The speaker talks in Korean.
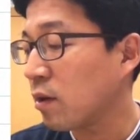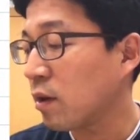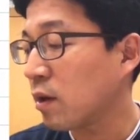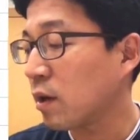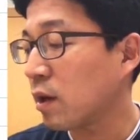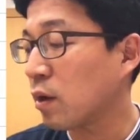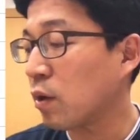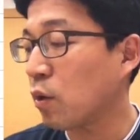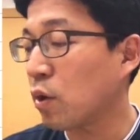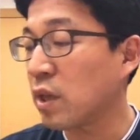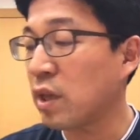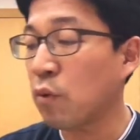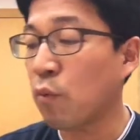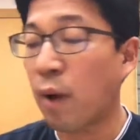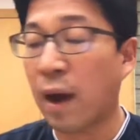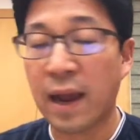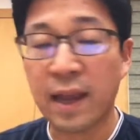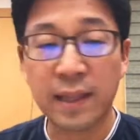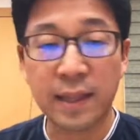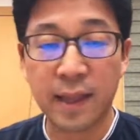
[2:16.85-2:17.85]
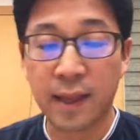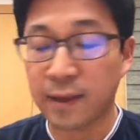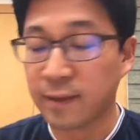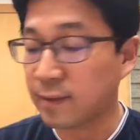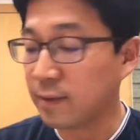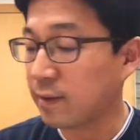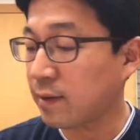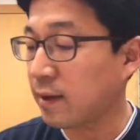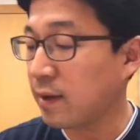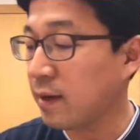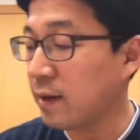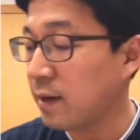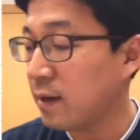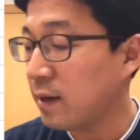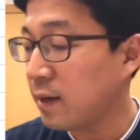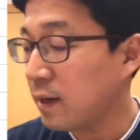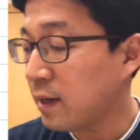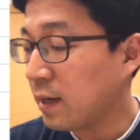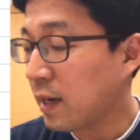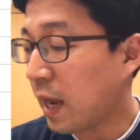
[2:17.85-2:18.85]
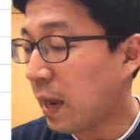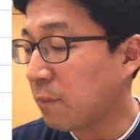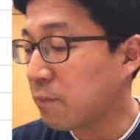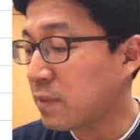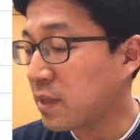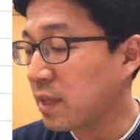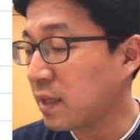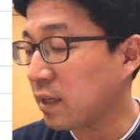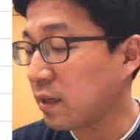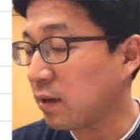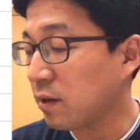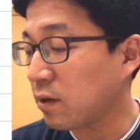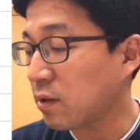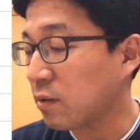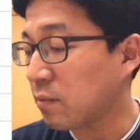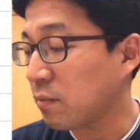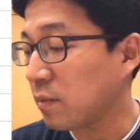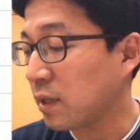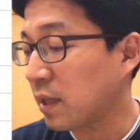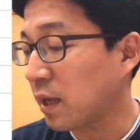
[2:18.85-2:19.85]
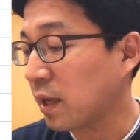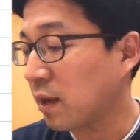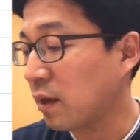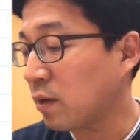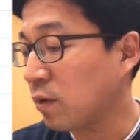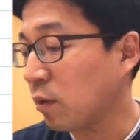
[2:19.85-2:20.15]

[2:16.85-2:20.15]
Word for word: 그리고 이 ydx를 합치는 것입니다.